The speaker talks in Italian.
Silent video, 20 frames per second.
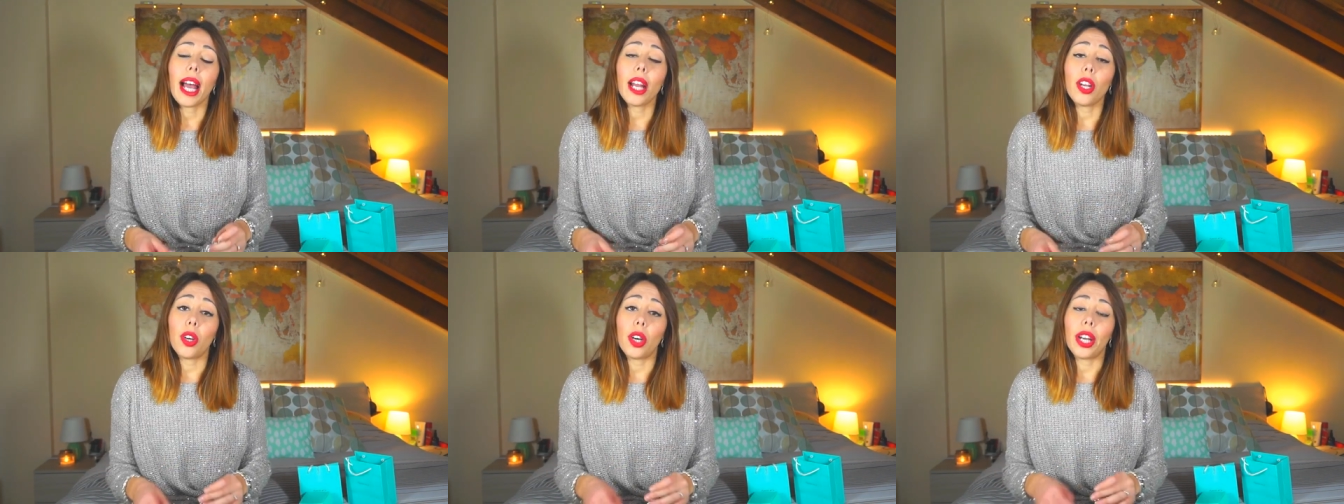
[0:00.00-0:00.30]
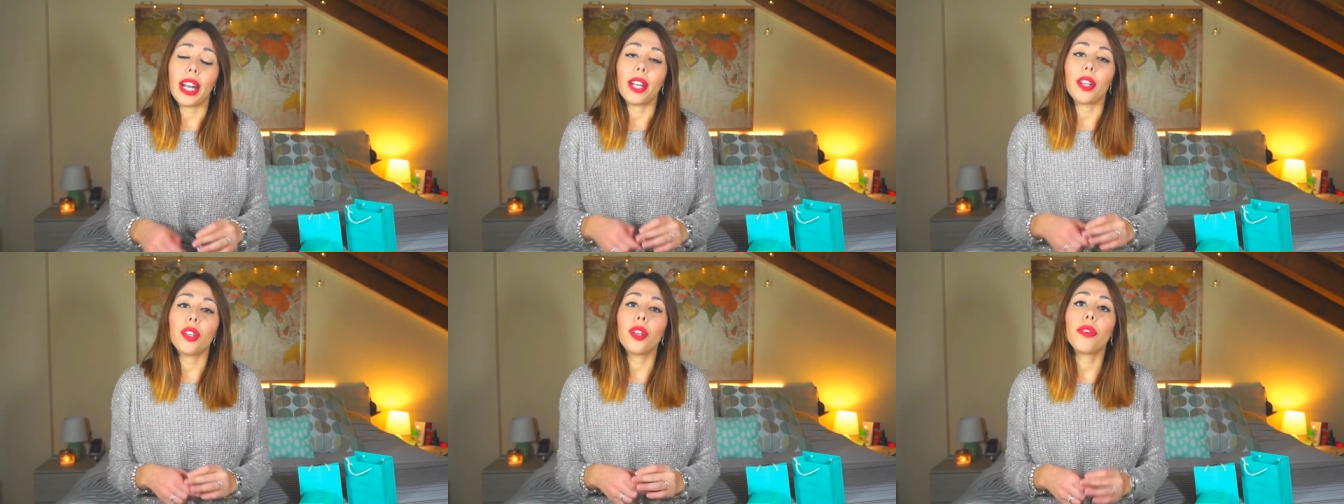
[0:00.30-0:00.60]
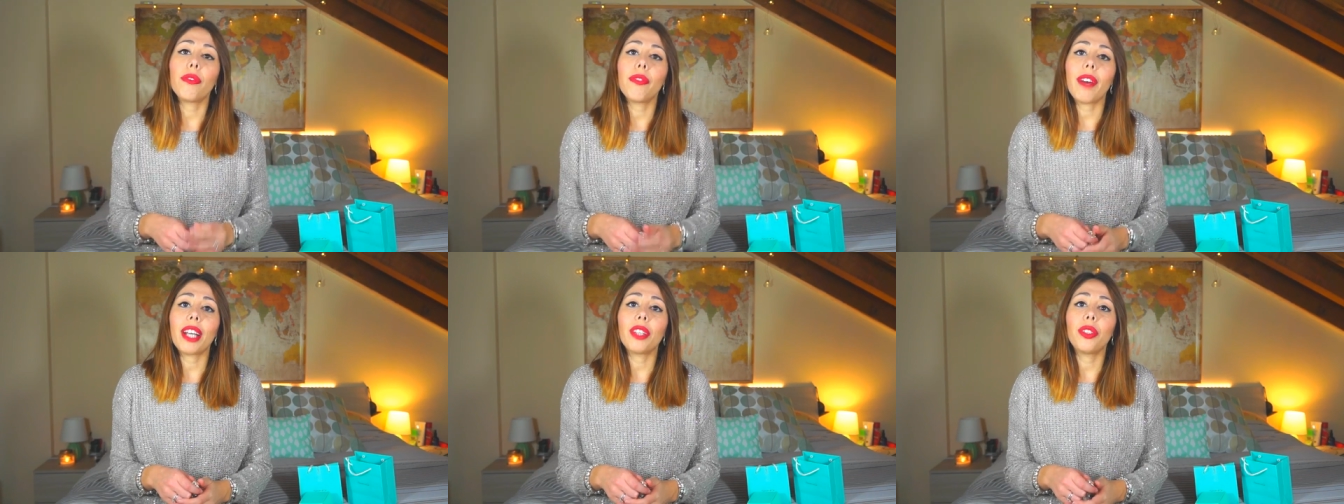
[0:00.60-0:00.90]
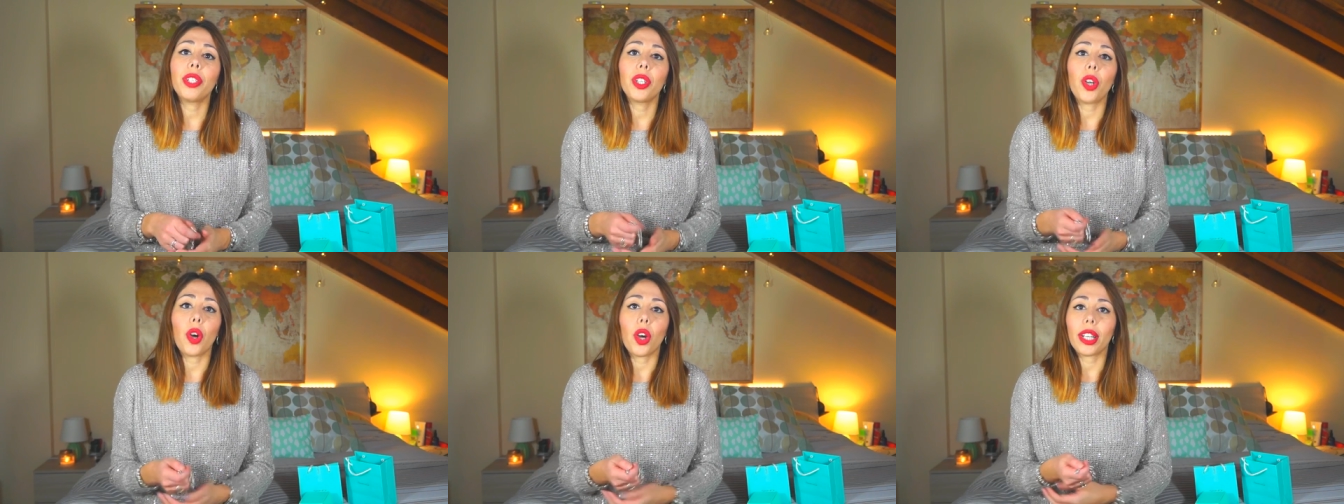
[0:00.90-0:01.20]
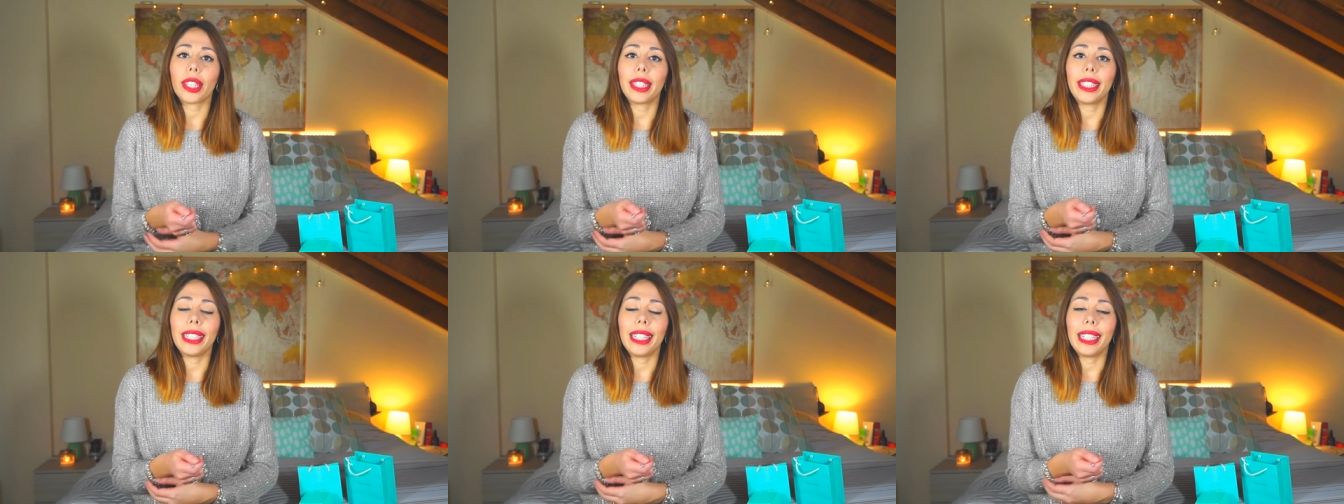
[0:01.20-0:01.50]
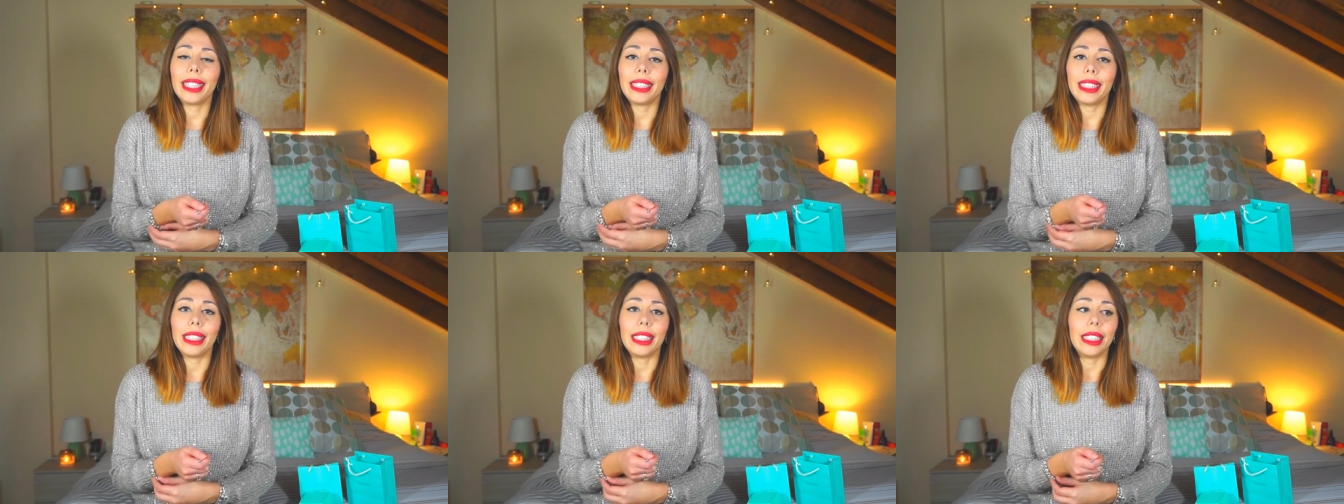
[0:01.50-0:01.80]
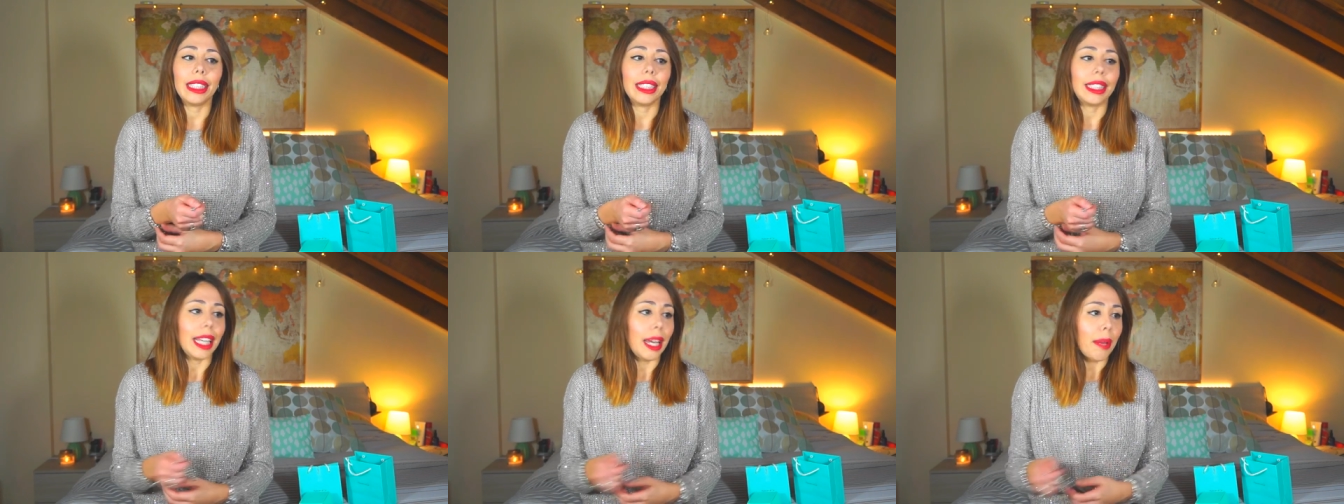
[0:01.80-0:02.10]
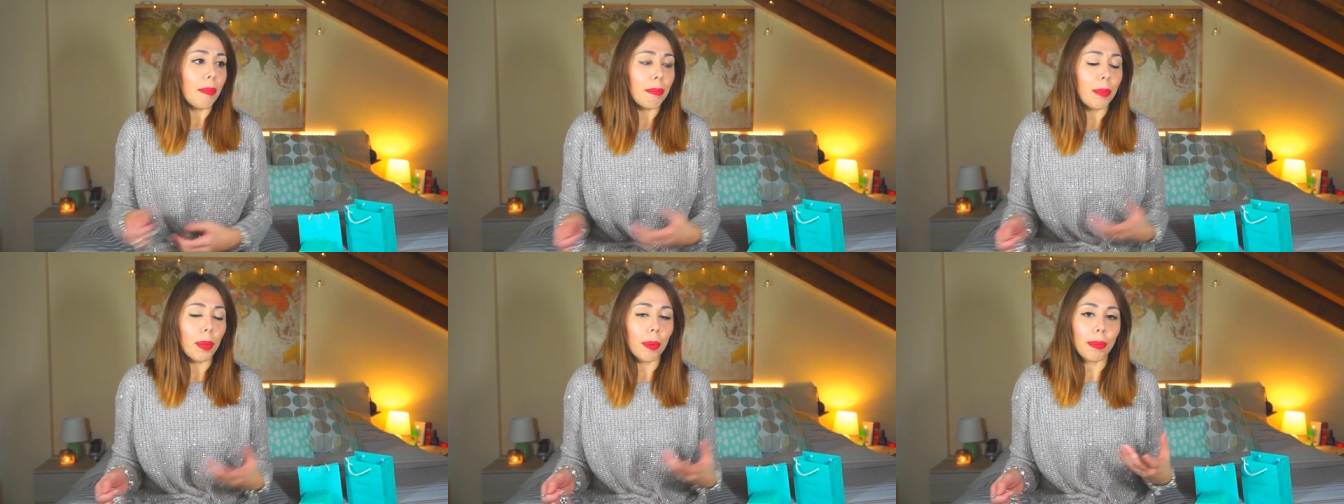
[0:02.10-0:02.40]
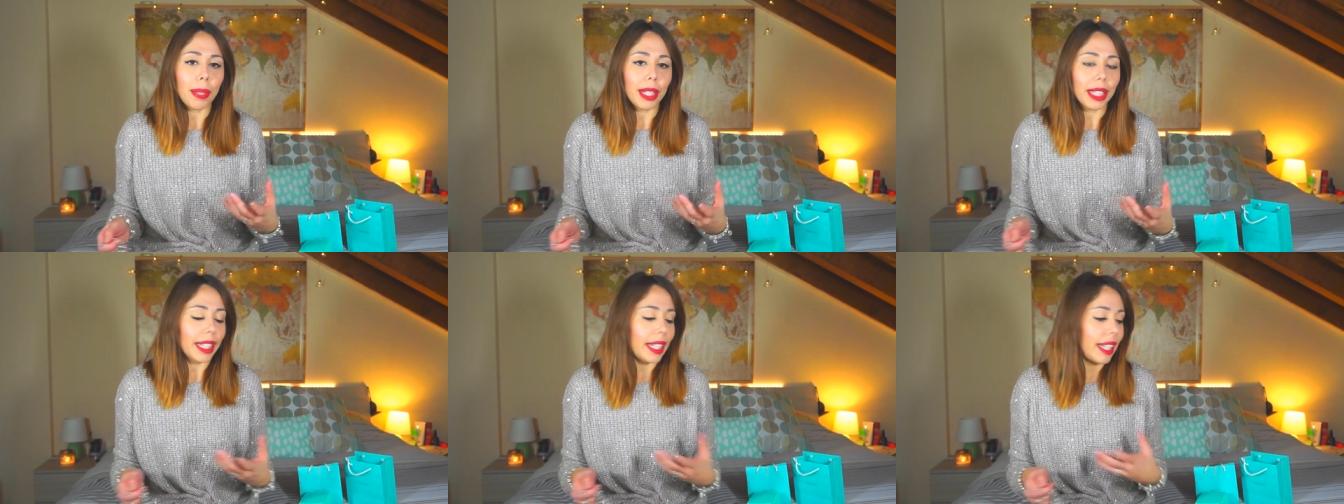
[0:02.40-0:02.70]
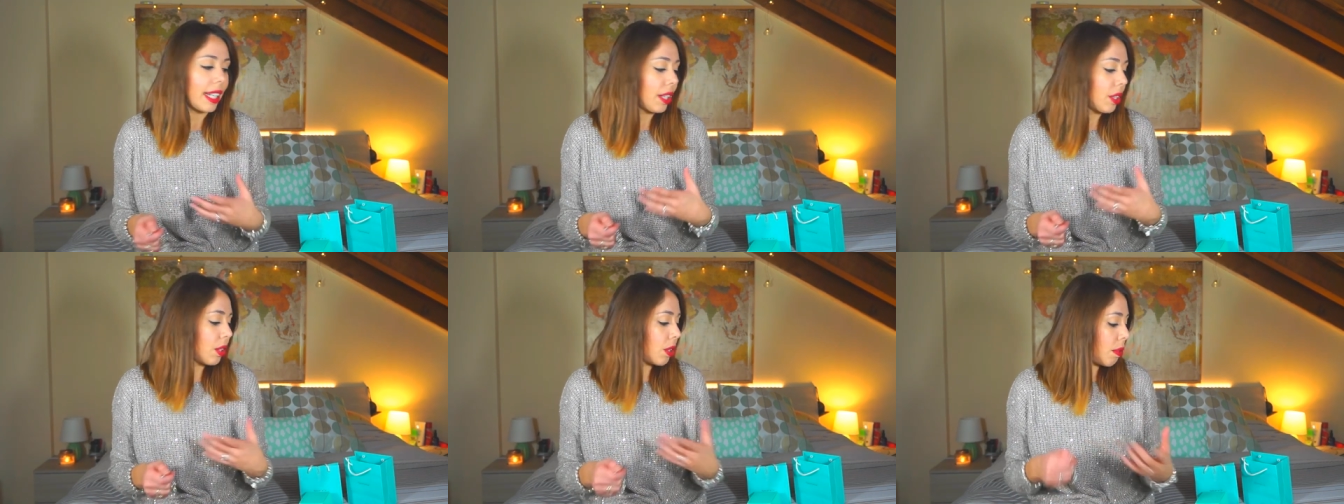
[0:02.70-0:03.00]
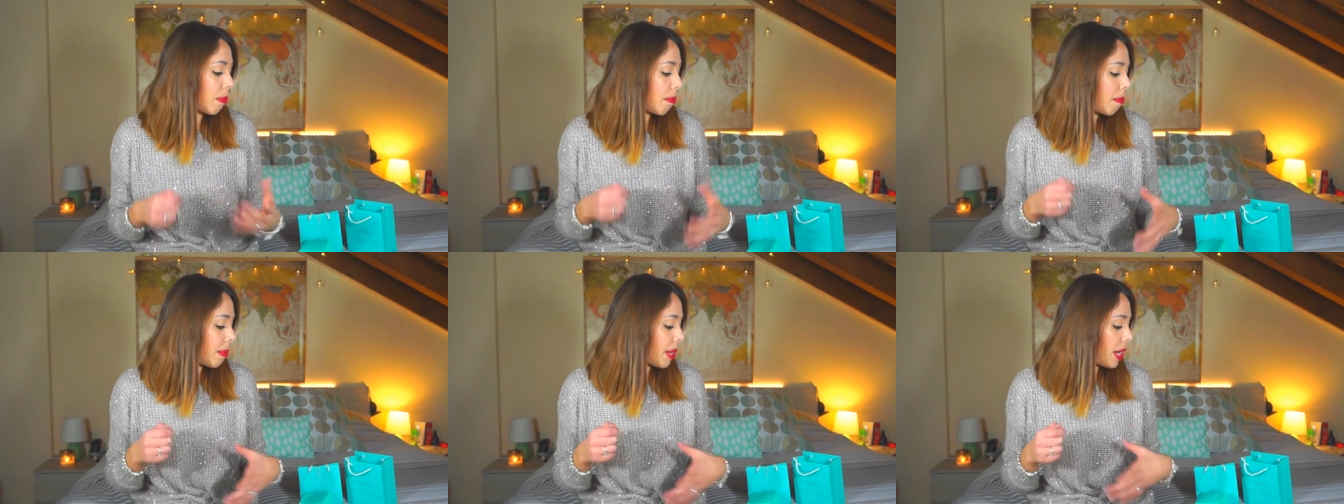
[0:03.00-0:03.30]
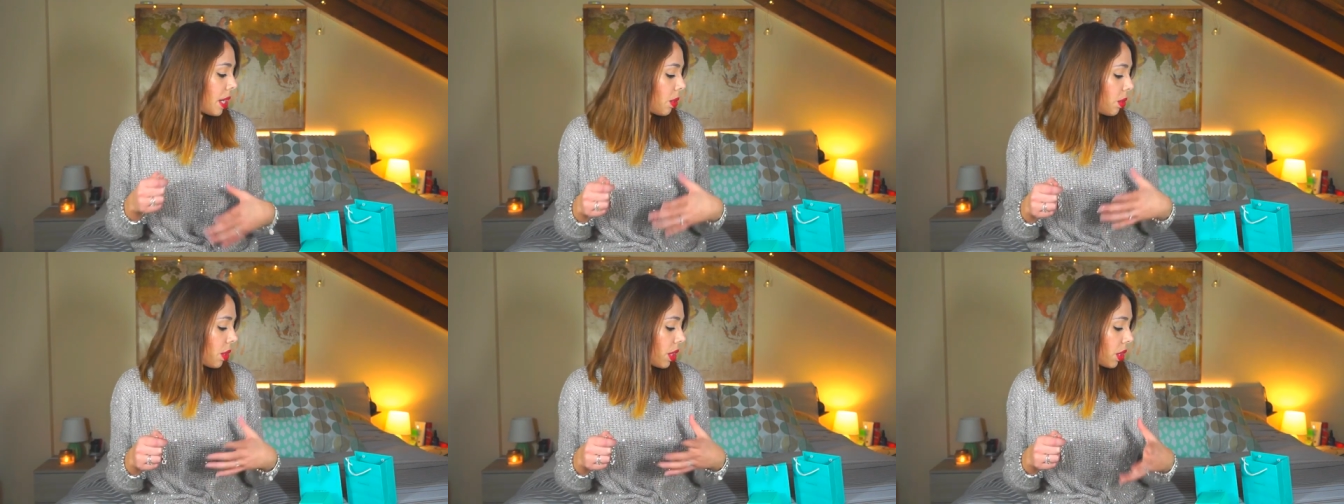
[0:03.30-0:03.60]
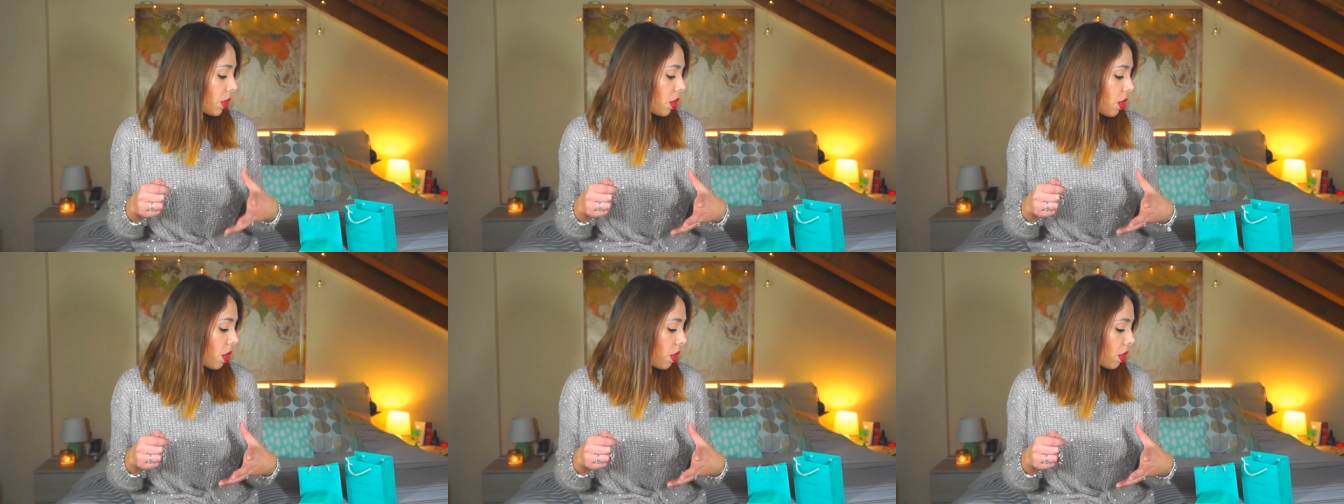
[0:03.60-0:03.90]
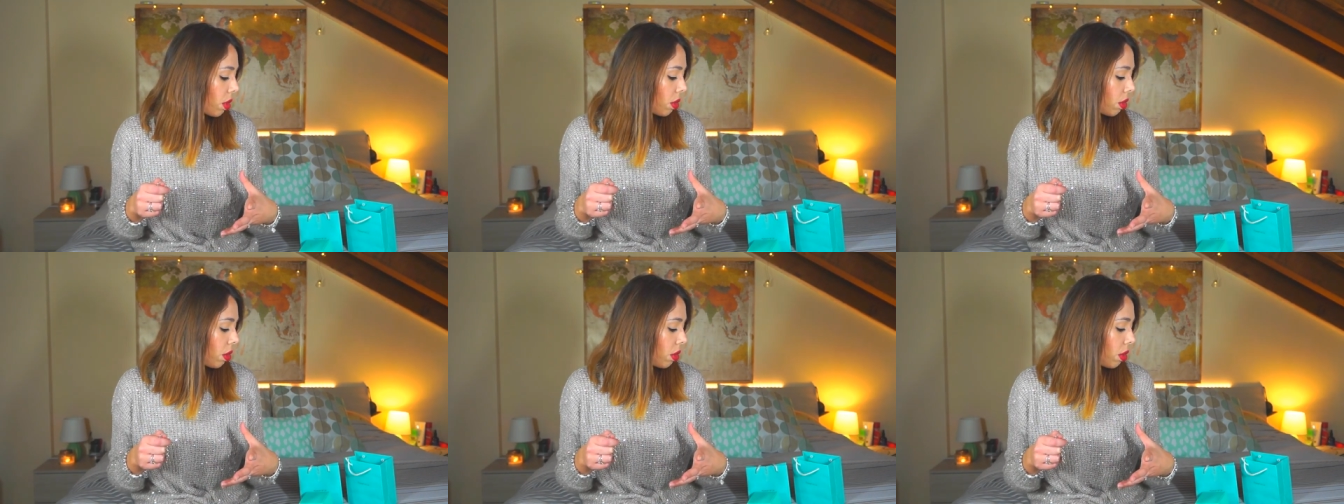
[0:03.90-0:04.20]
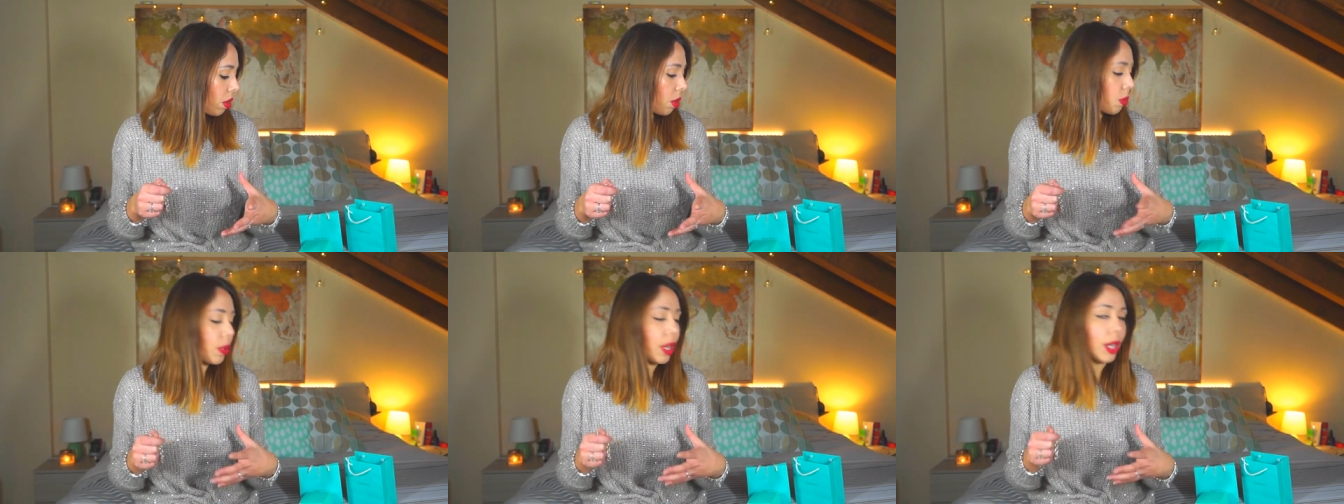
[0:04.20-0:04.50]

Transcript: Allora, non vado in ordine di tempo perché non me lo ricordo,